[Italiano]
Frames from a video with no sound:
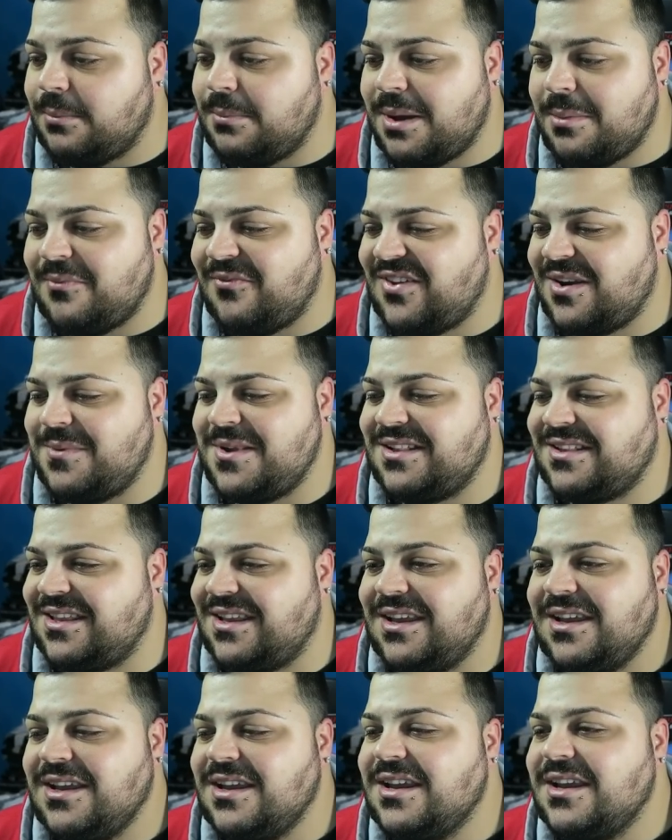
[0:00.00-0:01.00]
Ma
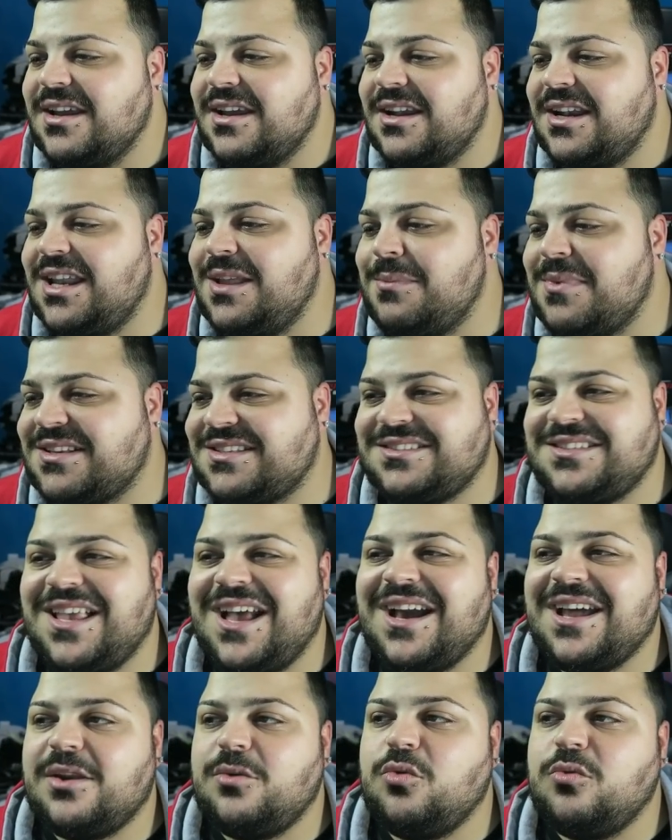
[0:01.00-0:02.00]
veramente li
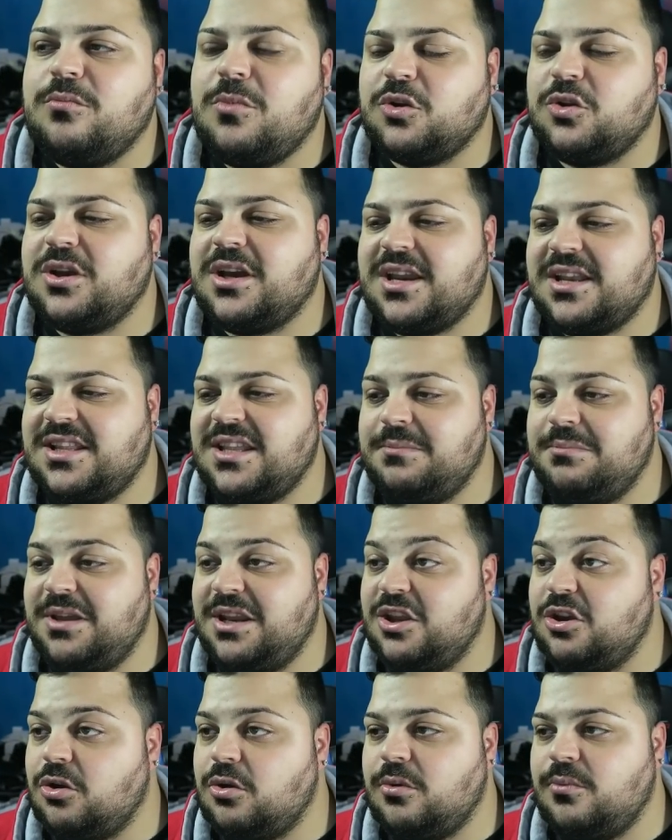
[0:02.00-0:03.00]
massacra in un modo incredibile.
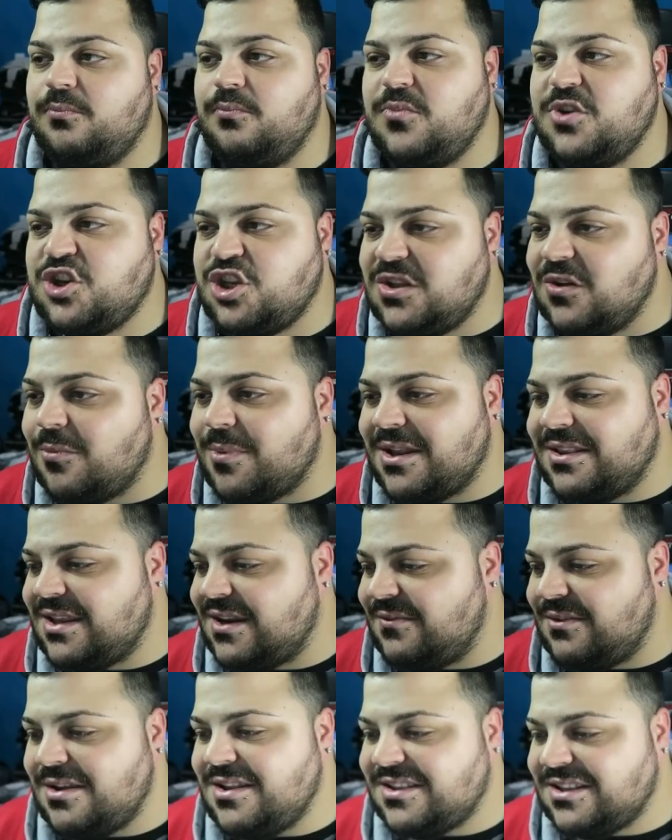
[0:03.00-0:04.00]
Io mi ci devo
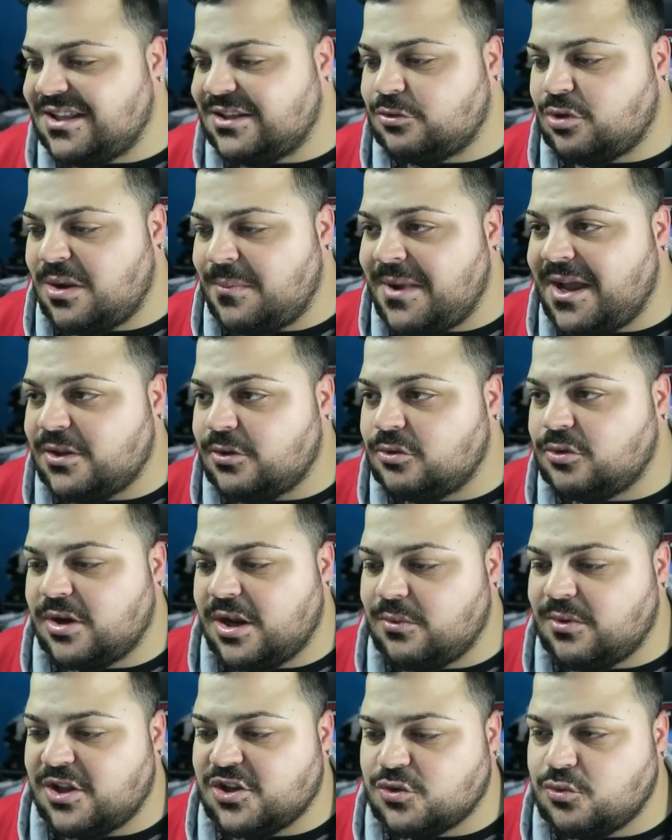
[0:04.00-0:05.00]
prendere veramente tanto la mano, non è
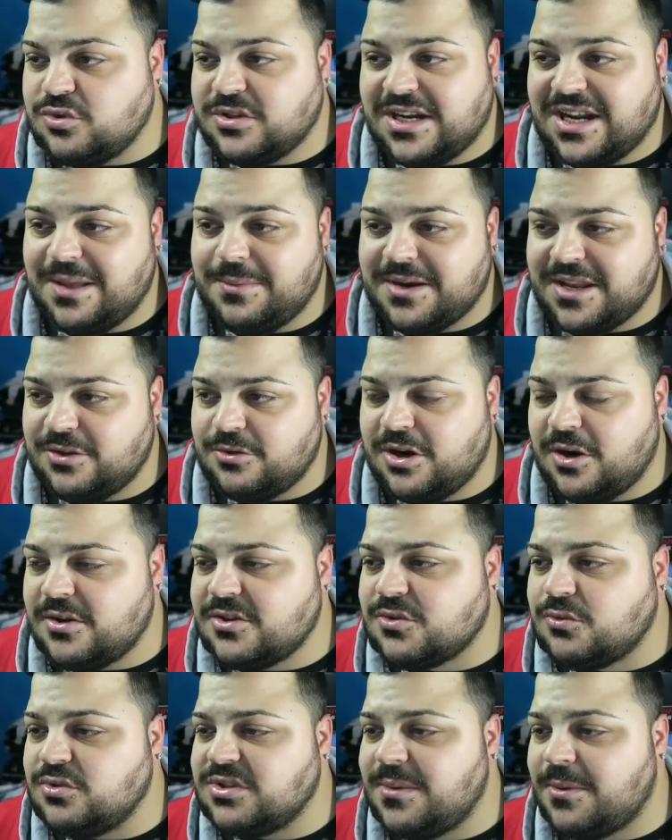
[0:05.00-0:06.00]
una scusa, raga, perché non è una
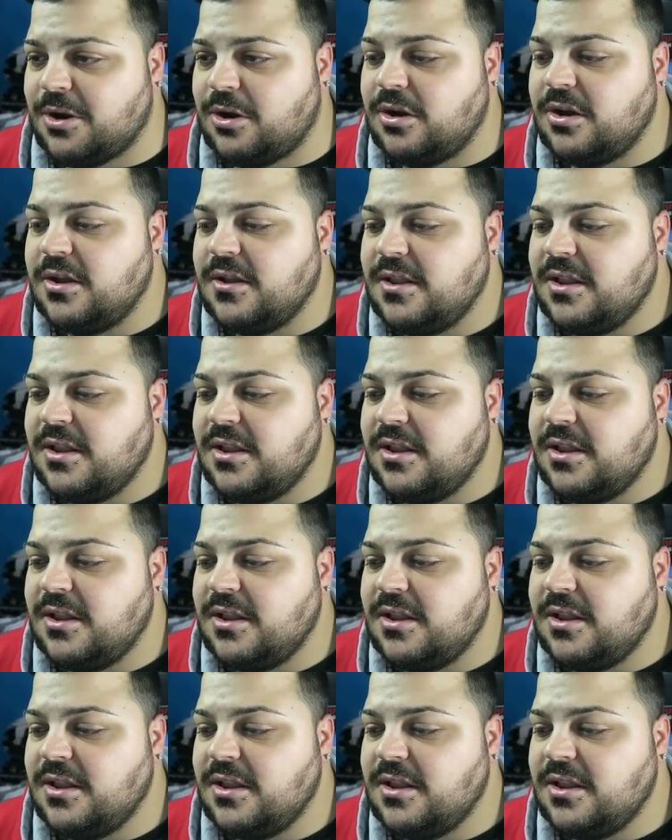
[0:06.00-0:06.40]
scusa, però...